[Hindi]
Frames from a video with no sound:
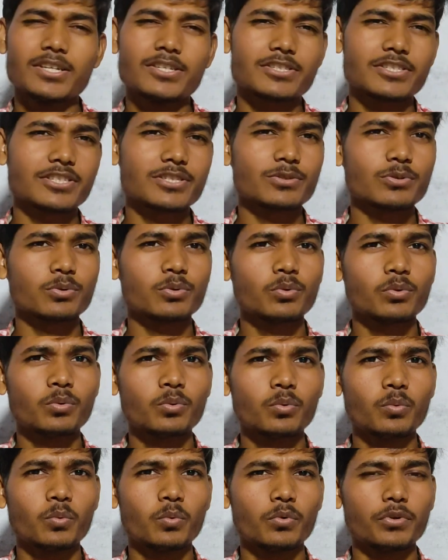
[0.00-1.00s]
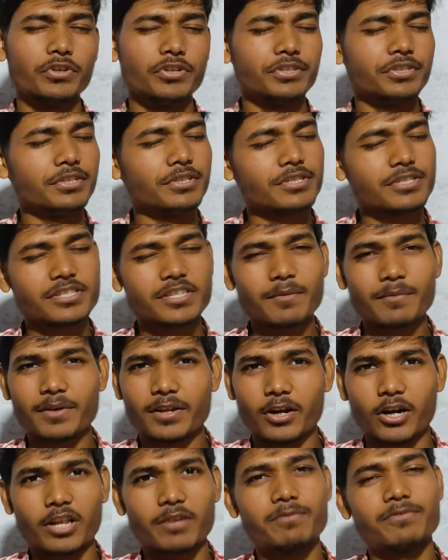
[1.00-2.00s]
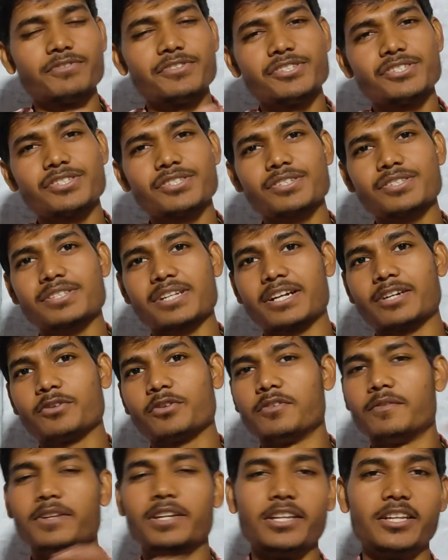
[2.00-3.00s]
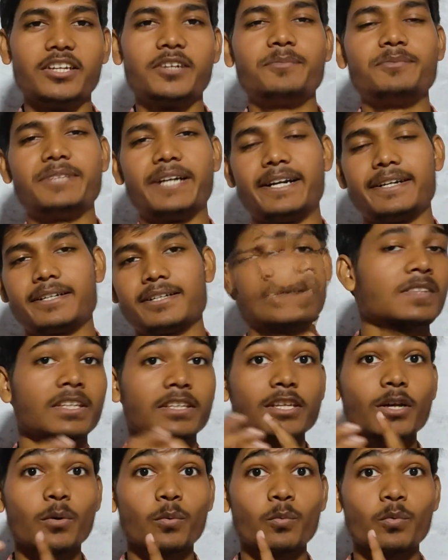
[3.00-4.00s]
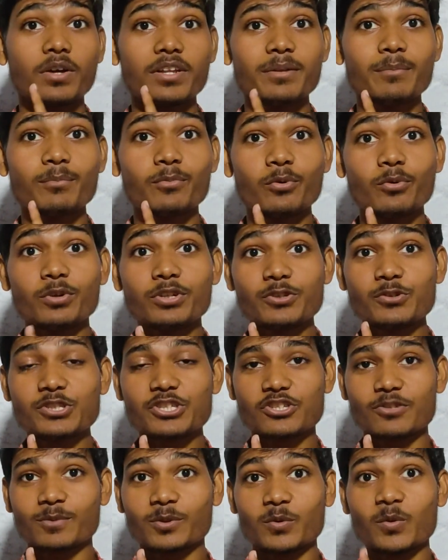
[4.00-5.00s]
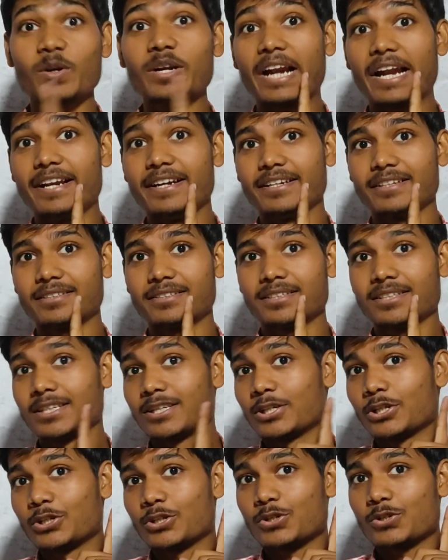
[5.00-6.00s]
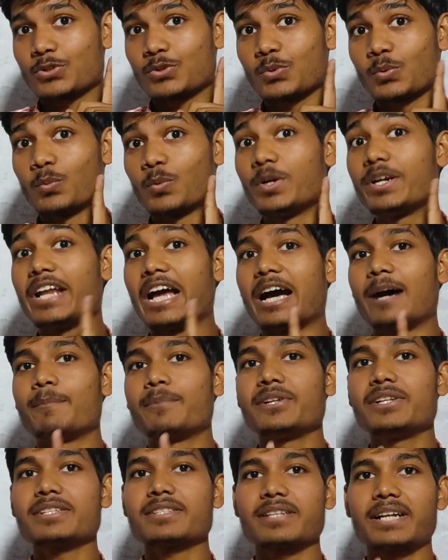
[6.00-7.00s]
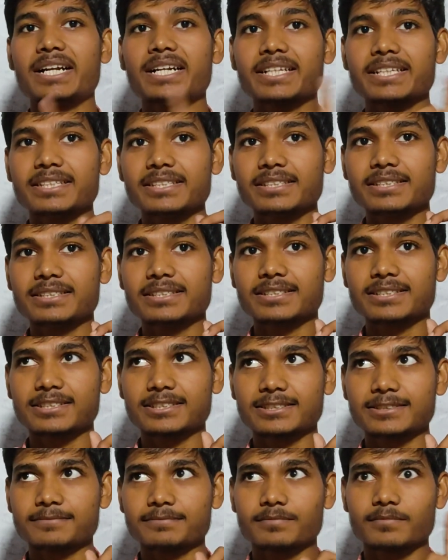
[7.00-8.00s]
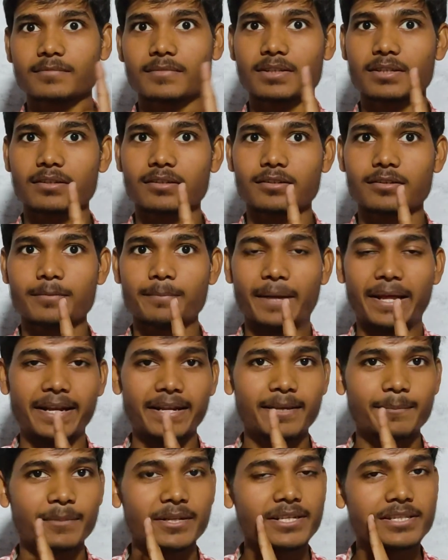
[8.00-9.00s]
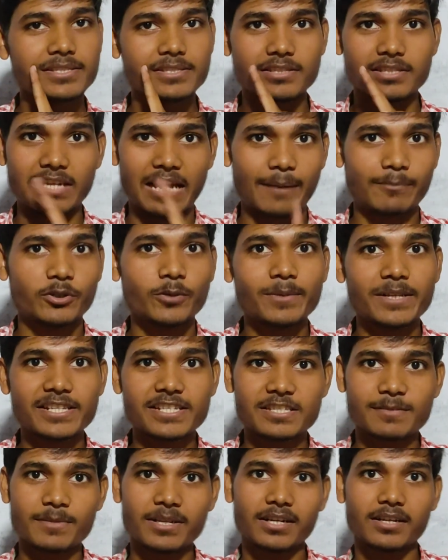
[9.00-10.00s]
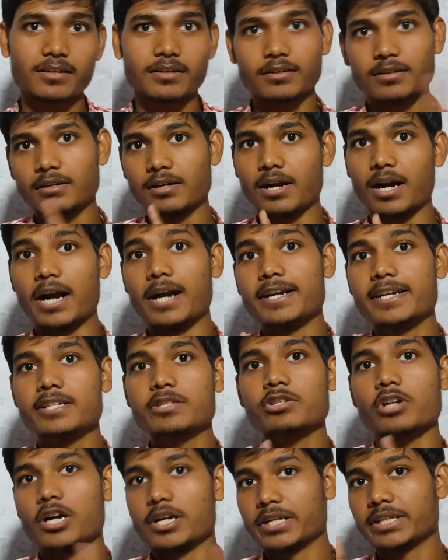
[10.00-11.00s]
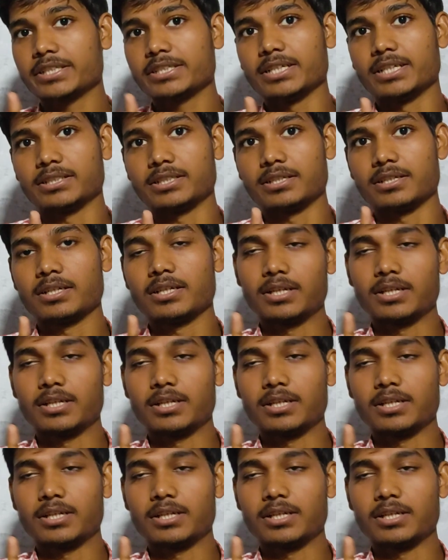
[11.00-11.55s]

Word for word: so this is a lot of features and we love that yeah one more uses of the google calendar so what happened is that कि uh, मैंने अपने लैपटॉप लेते समय एक हार्ड डिस्क ऑर्डर किया था